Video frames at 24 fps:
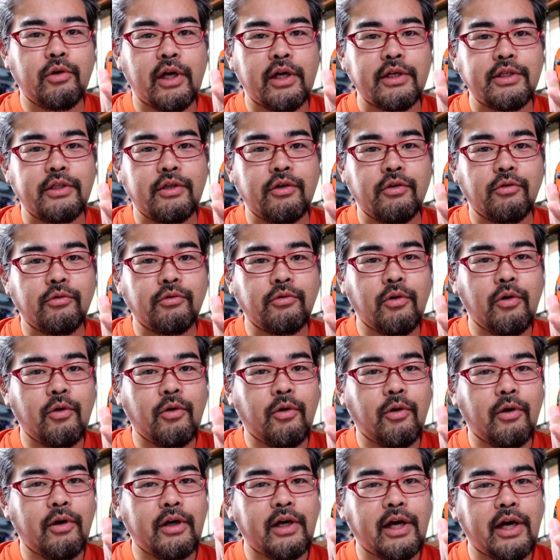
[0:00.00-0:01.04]
ラジコン
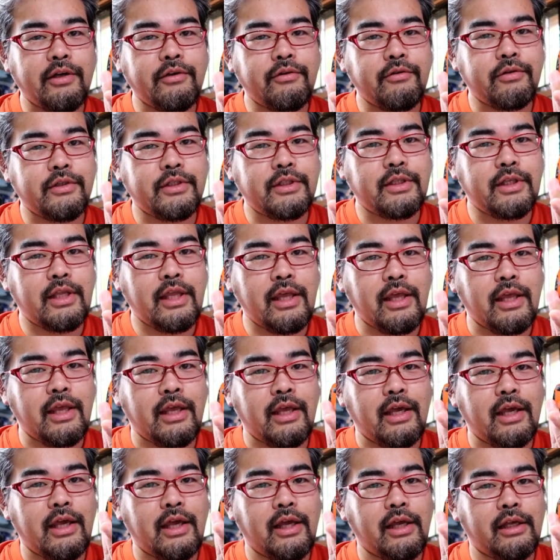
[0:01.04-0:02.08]
を開封し
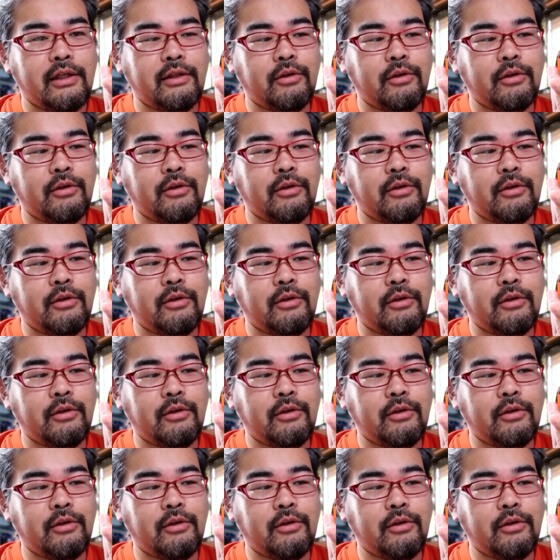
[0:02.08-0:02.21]
て、